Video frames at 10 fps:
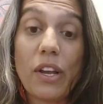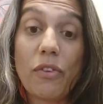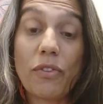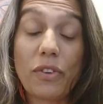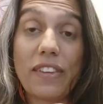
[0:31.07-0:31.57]

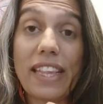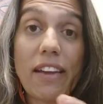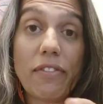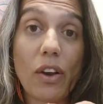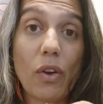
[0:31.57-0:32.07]
você
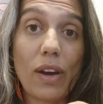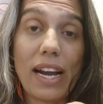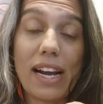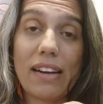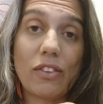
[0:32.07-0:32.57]
deve
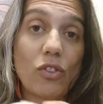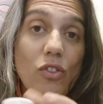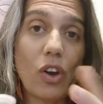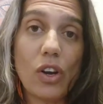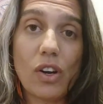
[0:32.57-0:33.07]
colocar
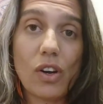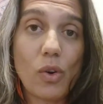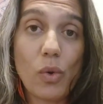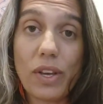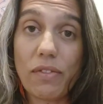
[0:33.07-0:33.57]
só
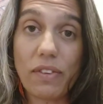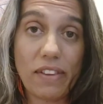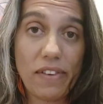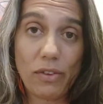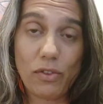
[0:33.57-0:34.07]
o que você
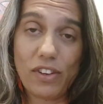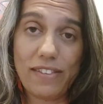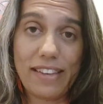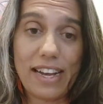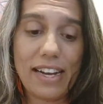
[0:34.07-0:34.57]
vai
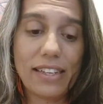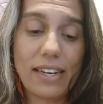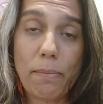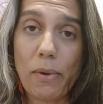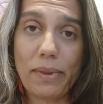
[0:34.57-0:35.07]
utilizar
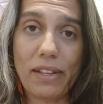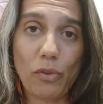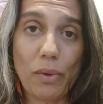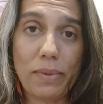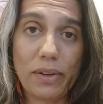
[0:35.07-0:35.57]
na palma da
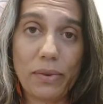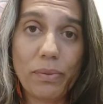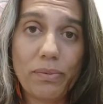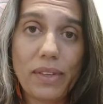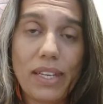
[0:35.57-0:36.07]
sua mão
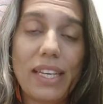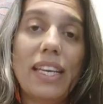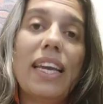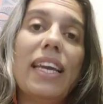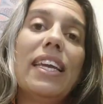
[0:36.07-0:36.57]

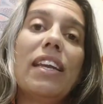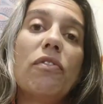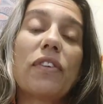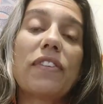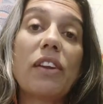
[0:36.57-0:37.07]
e
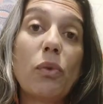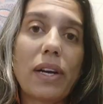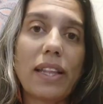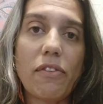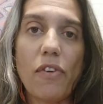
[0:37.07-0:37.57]
você
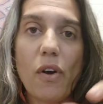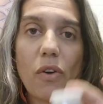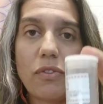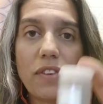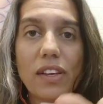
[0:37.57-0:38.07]
nunca
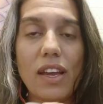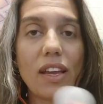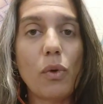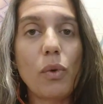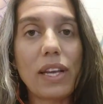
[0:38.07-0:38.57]
devolve
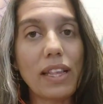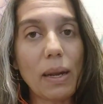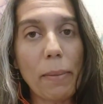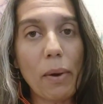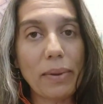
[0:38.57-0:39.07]
o que está
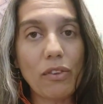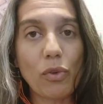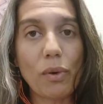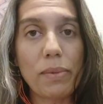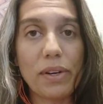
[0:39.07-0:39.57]
na palma da
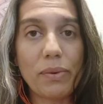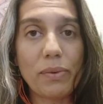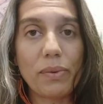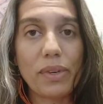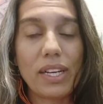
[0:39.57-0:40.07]
sua mão